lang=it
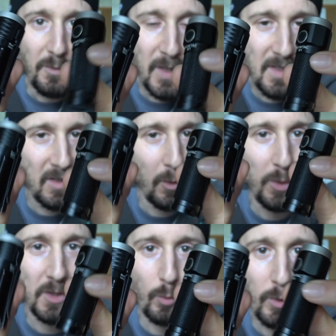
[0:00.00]
differenze tra
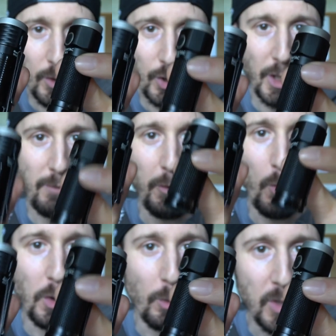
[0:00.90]
queste due torce arrivano
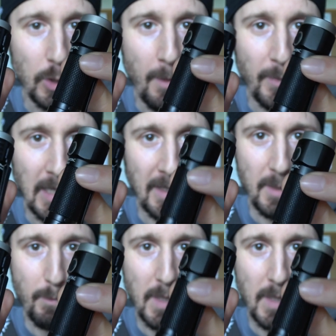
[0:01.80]
quando cominciamo a parlare di